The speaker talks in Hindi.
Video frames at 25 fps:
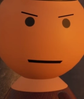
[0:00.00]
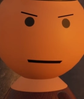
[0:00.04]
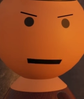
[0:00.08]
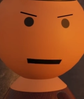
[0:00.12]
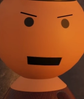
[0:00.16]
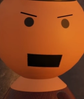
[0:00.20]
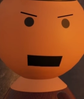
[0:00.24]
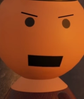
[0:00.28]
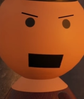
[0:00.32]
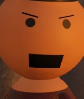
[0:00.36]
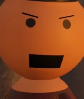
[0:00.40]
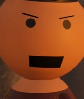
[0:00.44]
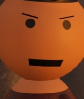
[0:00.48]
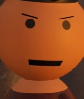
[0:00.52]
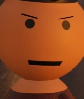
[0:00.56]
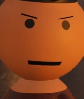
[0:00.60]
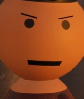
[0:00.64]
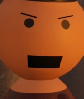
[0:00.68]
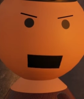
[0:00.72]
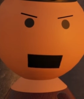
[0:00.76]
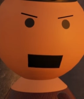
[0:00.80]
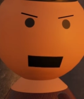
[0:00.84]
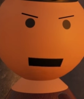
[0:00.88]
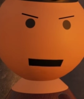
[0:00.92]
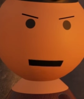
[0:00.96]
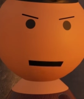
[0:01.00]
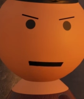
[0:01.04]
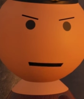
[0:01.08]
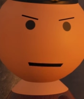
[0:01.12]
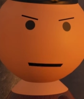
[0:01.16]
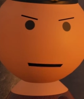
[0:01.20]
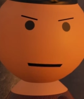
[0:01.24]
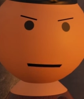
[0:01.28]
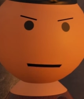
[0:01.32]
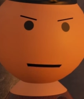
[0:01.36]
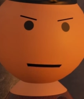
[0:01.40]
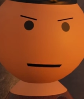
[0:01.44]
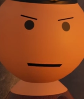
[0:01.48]
ये वोट क्या है
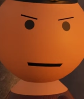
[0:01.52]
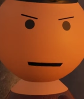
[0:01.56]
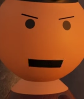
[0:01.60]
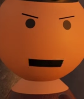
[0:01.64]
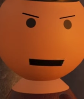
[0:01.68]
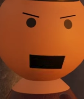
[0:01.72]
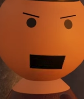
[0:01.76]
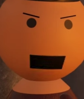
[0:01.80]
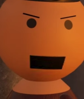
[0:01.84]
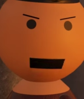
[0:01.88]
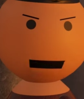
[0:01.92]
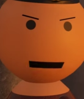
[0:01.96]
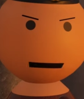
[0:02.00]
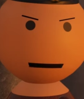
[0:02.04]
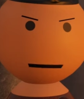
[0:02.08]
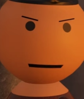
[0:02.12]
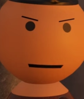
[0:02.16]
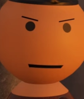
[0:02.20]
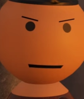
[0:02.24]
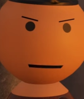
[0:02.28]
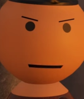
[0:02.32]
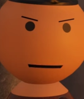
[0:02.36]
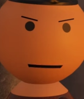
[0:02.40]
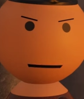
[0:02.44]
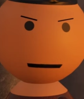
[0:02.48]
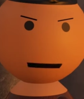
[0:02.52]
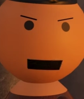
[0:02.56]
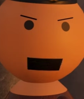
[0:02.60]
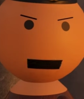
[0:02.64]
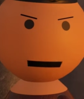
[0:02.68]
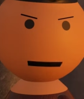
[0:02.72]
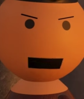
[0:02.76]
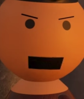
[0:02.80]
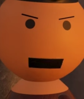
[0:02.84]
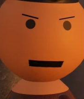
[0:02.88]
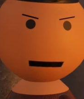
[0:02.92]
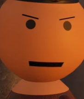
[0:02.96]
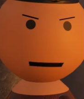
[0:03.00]
बताओ
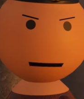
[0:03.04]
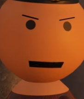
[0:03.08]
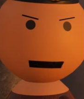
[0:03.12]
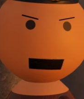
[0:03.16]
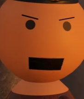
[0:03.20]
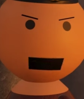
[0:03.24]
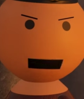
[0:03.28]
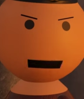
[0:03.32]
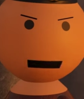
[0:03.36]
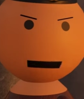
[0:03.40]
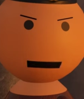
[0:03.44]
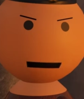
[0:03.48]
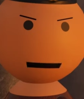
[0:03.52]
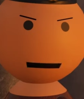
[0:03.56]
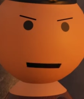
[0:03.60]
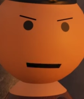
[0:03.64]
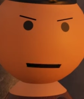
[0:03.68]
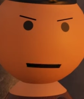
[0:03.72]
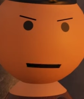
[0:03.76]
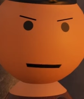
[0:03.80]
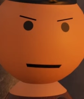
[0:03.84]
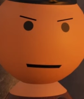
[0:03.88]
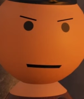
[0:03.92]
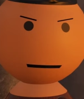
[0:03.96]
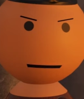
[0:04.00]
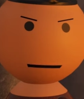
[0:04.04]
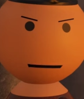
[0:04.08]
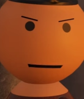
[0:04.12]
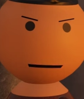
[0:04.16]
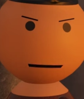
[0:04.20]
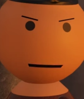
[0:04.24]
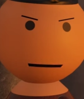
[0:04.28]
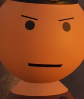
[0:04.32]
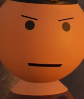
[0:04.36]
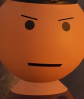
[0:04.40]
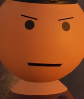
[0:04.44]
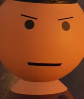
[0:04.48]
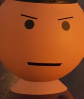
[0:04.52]
सब कुछ मोह माया है
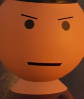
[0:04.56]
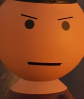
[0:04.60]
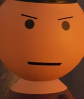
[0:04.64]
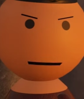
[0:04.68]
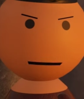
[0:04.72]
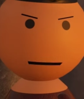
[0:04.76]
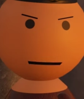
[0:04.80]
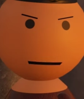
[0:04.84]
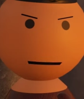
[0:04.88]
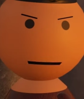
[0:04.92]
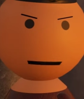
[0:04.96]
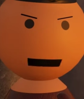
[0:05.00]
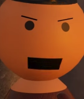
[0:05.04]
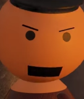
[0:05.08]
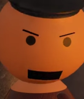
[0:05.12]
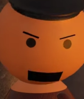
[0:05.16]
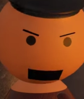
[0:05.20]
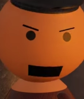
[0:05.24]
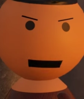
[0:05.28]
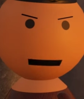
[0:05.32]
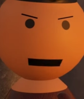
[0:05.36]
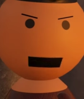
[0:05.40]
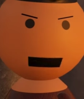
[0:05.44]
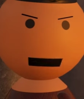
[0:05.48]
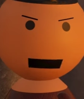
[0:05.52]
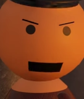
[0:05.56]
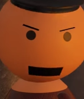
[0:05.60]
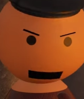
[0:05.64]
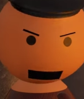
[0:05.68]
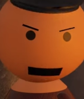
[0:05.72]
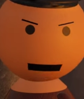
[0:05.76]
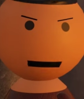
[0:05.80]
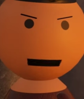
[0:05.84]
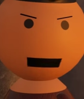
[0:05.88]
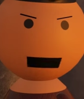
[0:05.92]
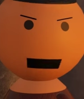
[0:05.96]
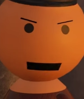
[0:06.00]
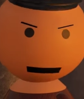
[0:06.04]
खाना पीना
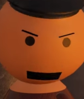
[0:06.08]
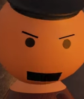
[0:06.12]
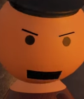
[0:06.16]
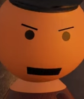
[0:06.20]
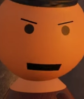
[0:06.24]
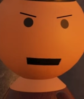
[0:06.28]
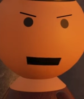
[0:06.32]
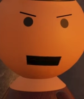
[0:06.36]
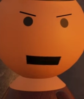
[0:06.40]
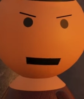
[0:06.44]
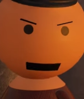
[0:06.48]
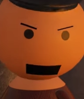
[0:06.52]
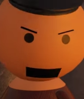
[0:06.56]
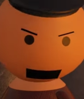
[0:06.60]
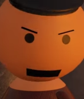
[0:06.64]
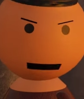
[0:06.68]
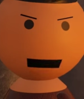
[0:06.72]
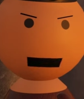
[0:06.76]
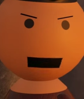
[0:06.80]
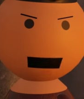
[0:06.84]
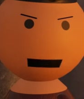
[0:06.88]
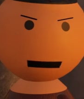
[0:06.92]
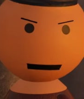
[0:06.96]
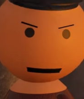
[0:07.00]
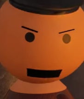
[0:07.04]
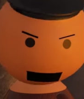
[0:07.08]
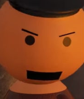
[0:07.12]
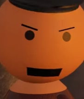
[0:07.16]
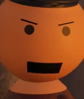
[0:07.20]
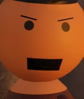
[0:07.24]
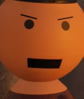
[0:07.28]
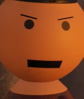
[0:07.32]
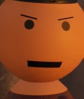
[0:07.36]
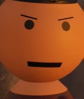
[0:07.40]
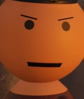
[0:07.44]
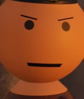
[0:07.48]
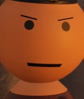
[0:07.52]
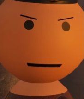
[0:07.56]
उठना जागना बैठना
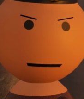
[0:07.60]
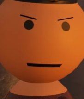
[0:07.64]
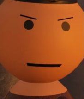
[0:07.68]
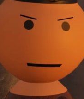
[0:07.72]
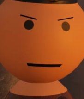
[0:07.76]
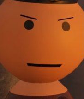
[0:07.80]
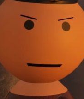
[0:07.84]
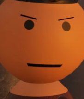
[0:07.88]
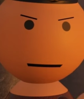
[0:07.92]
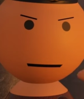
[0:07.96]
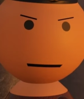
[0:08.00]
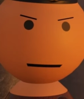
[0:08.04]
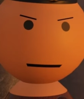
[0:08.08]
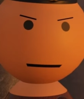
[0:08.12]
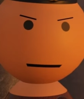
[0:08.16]
सोना चुप